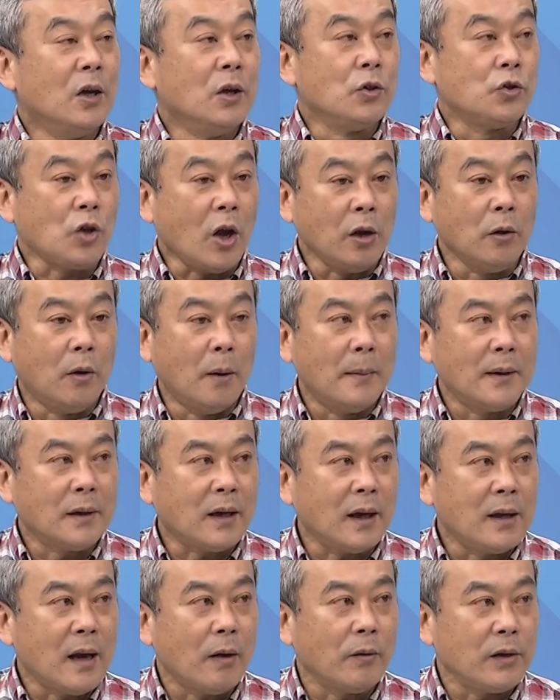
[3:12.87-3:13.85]
所以我们
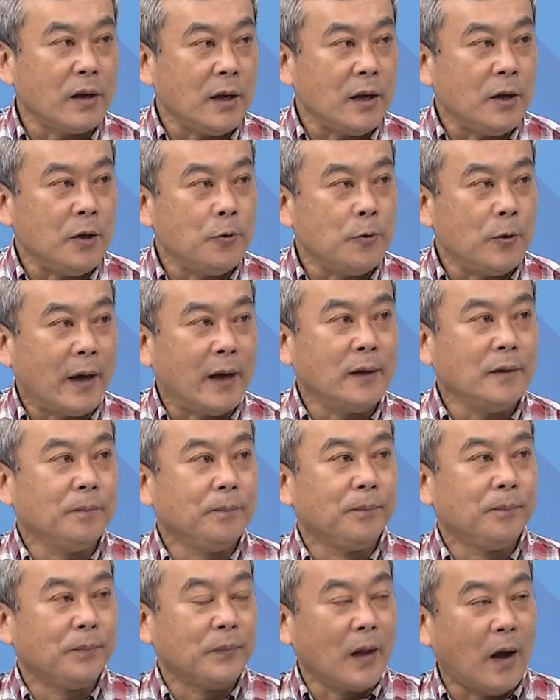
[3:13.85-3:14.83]
更要依为
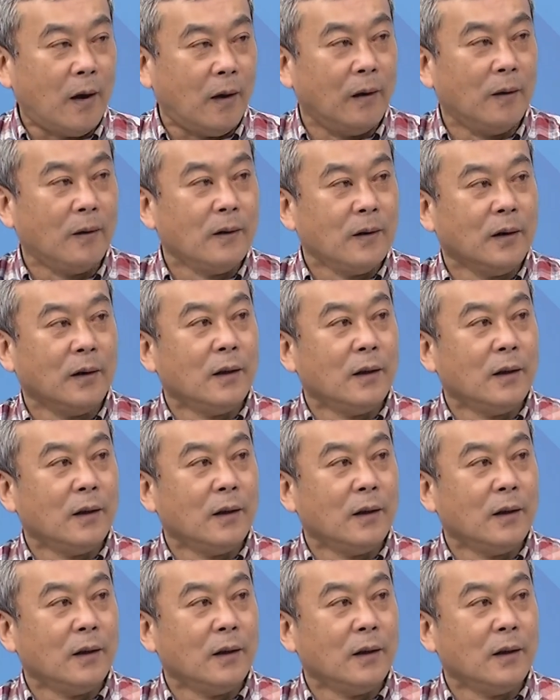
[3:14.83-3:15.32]
哦。